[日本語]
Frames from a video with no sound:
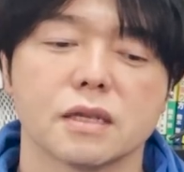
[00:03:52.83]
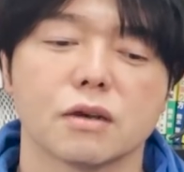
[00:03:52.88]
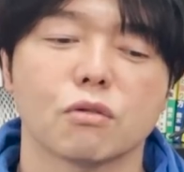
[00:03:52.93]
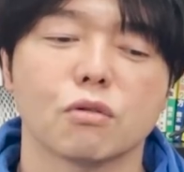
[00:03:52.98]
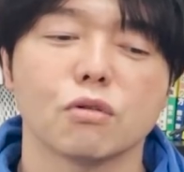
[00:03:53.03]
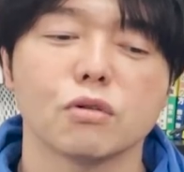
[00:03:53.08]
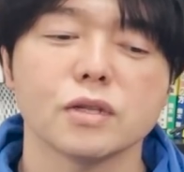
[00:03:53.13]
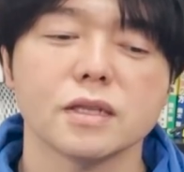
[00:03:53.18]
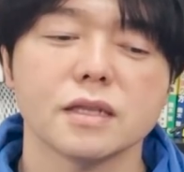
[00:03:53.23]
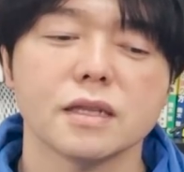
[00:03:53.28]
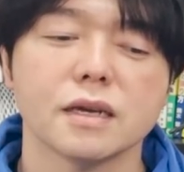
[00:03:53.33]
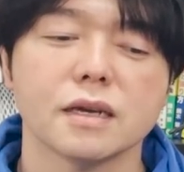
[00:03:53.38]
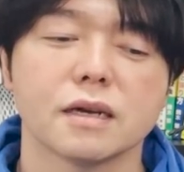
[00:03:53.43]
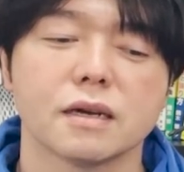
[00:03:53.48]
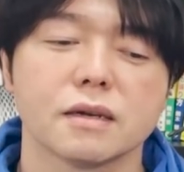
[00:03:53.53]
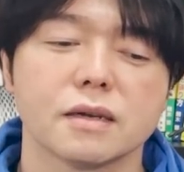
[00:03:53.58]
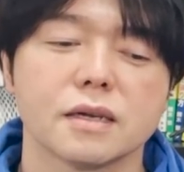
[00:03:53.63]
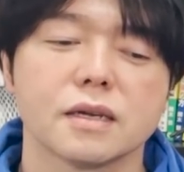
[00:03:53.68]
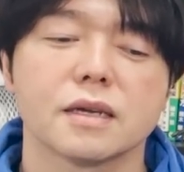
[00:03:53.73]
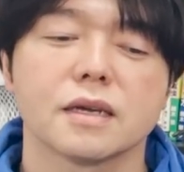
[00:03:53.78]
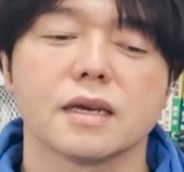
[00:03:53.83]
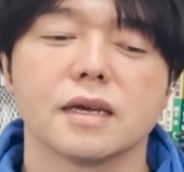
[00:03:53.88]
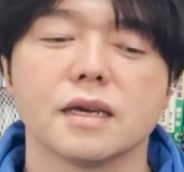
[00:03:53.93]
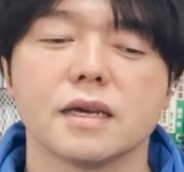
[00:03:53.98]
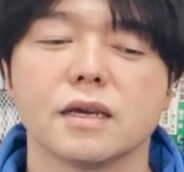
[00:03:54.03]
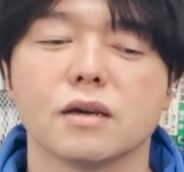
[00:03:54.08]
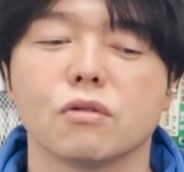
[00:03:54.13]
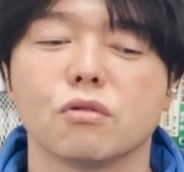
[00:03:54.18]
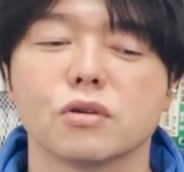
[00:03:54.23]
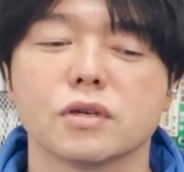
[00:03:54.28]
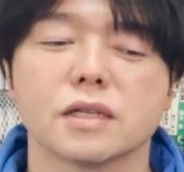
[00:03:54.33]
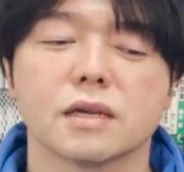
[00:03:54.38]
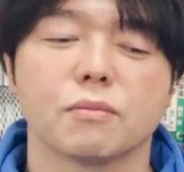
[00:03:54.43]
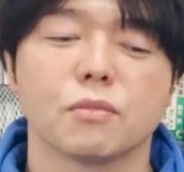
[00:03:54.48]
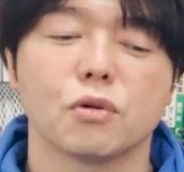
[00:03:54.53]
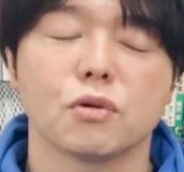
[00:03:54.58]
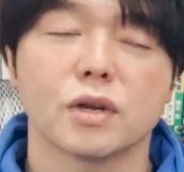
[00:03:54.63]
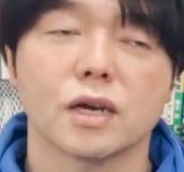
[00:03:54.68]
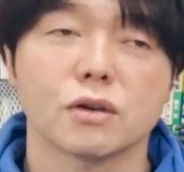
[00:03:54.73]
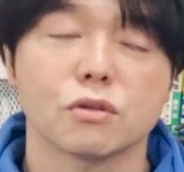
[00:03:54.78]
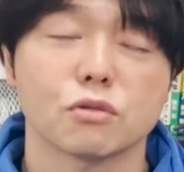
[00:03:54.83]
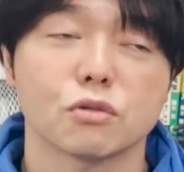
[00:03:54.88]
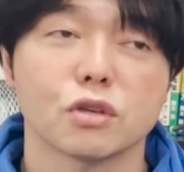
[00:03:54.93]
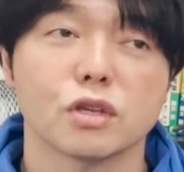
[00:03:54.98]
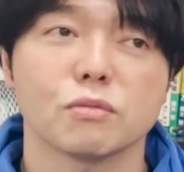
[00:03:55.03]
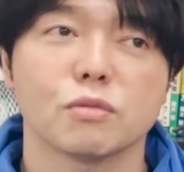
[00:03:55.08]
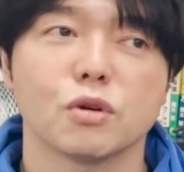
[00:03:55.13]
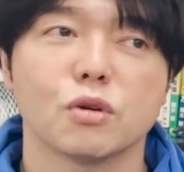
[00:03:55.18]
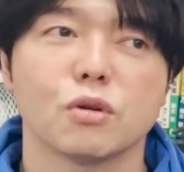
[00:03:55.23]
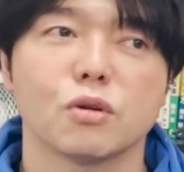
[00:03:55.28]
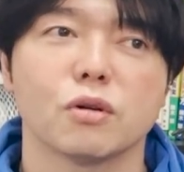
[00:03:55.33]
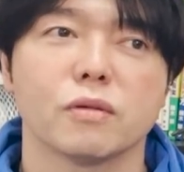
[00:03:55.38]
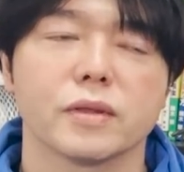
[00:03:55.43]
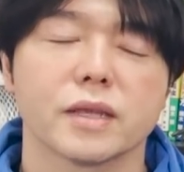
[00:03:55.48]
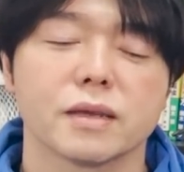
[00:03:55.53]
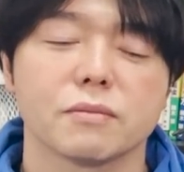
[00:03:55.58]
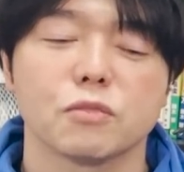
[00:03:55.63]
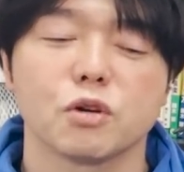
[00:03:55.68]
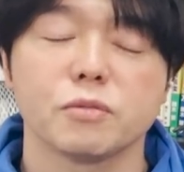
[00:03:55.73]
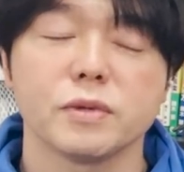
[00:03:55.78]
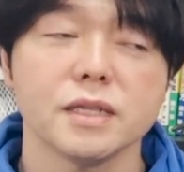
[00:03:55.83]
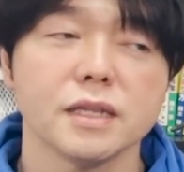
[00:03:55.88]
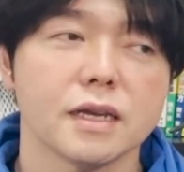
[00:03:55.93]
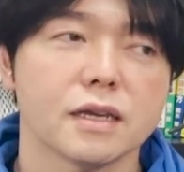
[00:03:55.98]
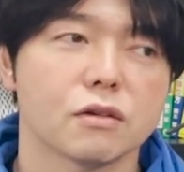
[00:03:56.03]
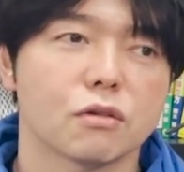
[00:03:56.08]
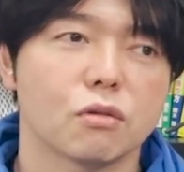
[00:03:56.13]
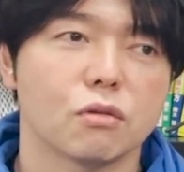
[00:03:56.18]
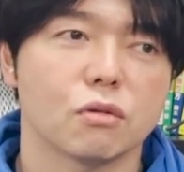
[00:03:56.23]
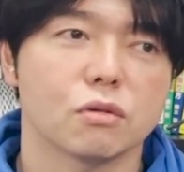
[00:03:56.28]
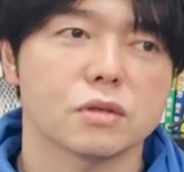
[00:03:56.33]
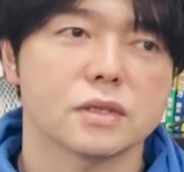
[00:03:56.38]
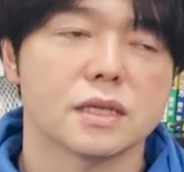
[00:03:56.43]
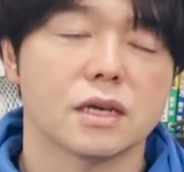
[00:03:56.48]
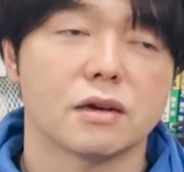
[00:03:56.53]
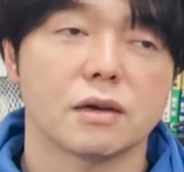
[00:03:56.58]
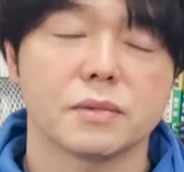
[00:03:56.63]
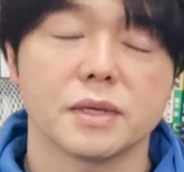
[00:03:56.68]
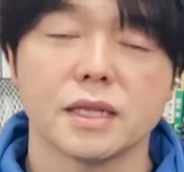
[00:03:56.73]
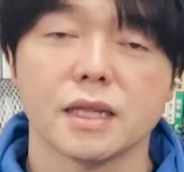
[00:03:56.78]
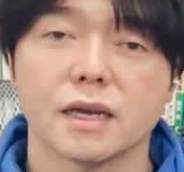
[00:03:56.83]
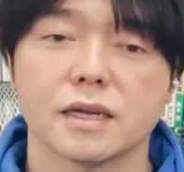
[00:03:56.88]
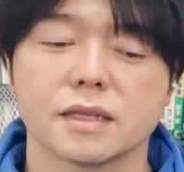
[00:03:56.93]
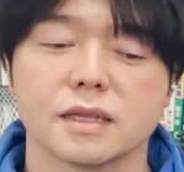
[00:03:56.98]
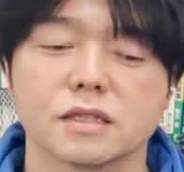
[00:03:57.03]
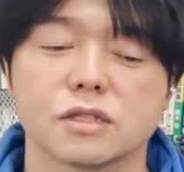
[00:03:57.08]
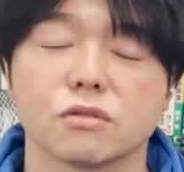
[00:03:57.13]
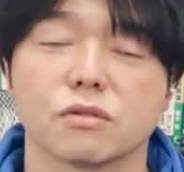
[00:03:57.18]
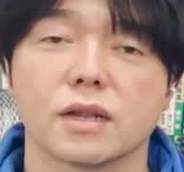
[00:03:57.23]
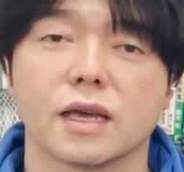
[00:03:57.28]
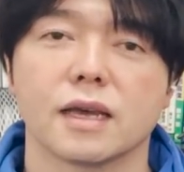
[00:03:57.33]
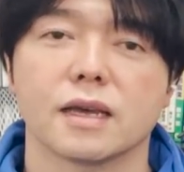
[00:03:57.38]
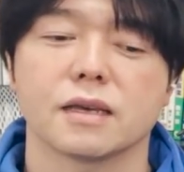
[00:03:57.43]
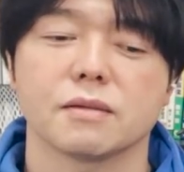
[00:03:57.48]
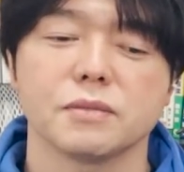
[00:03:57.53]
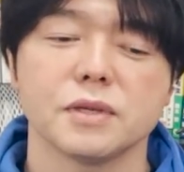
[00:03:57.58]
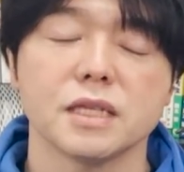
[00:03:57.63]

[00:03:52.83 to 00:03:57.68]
だからこういった、えー、大きな暴落の時も、もう見ない口座は見ないですよね。